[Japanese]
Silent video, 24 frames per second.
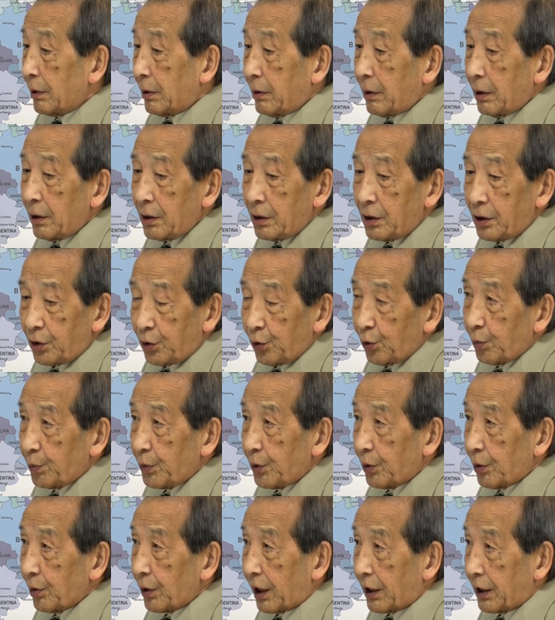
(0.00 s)
電子装
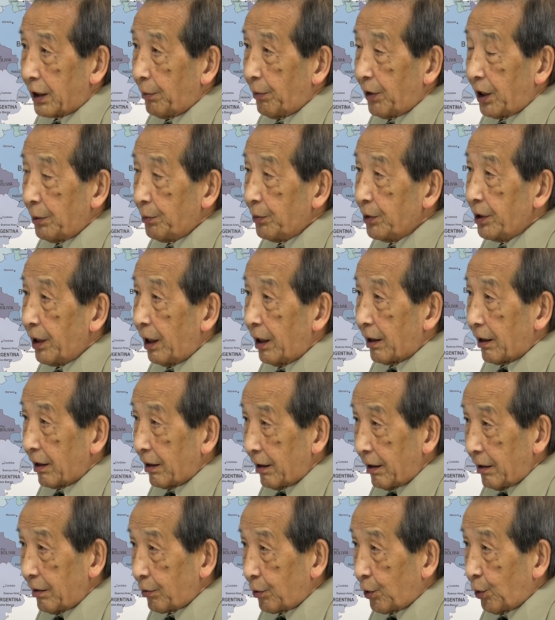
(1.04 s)
備の塊みたいな
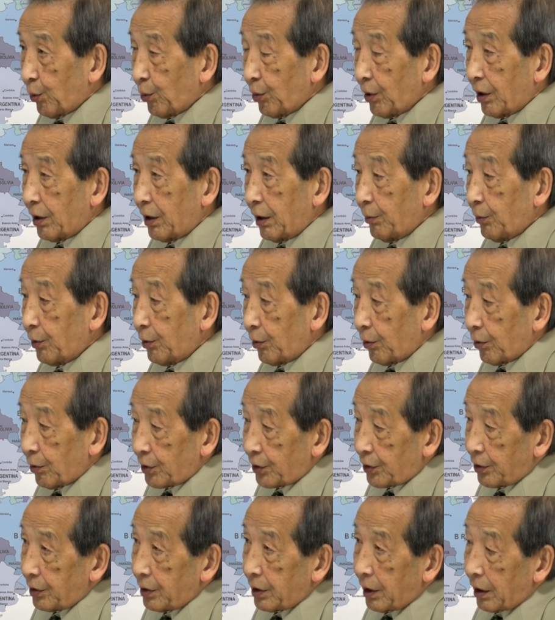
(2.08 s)
ね高価なものを
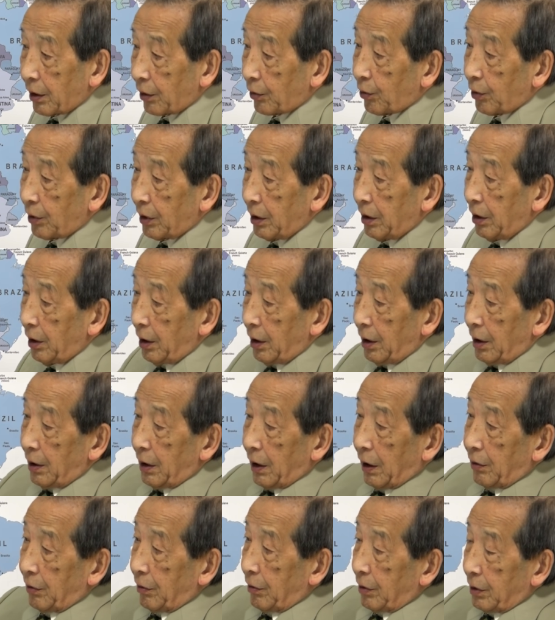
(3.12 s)
積んでねこれ
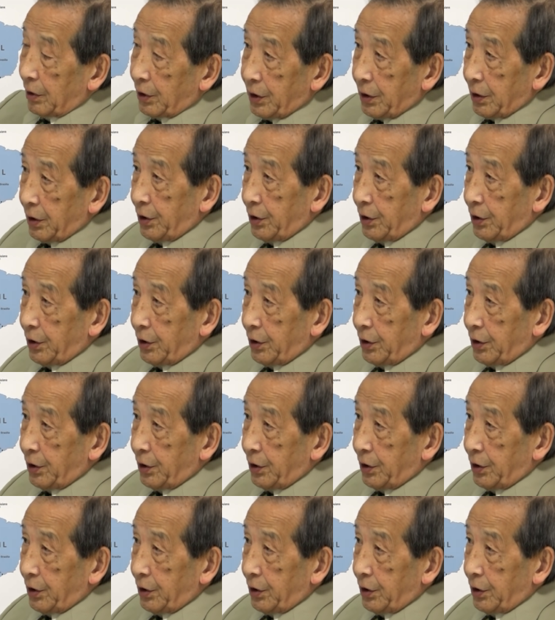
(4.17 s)
あの、うん、塩